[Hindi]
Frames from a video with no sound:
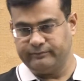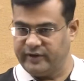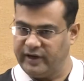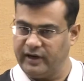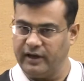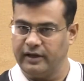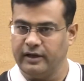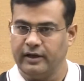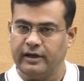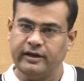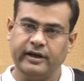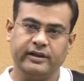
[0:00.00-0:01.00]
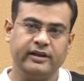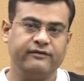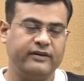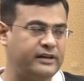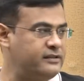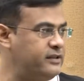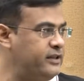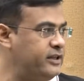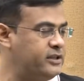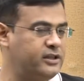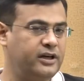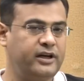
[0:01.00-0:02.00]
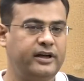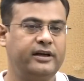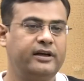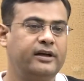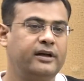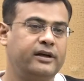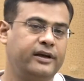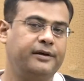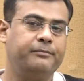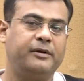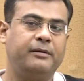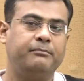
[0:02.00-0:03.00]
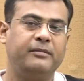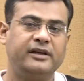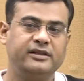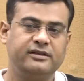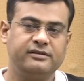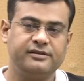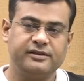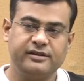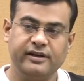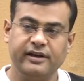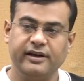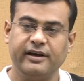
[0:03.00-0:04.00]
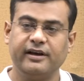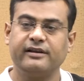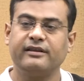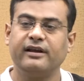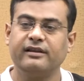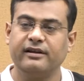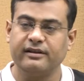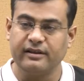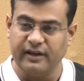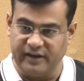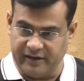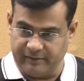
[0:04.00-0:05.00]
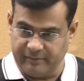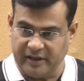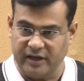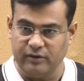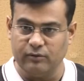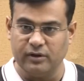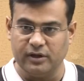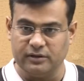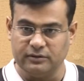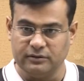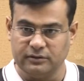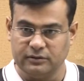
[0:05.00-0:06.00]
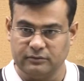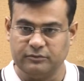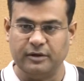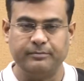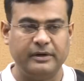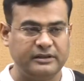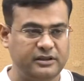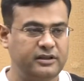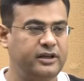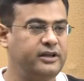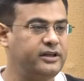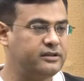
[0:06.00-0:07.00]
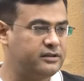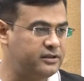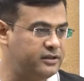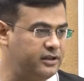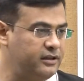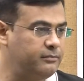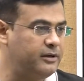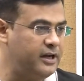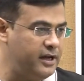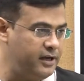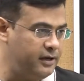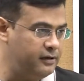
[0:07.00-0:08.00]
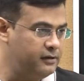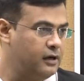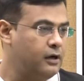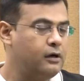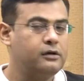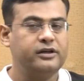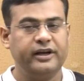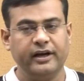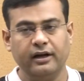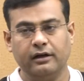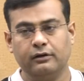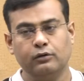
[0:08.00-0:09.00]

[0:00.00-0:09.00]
ठीक है ना ये इतनी फास्ट रिएक्शन है कि ब्रह्मा जी सृष्टि के कर्ता धरता है पता ही होगा ब्रह्मा जी ने ही ये सृष्टि बनाई है ठीक है ना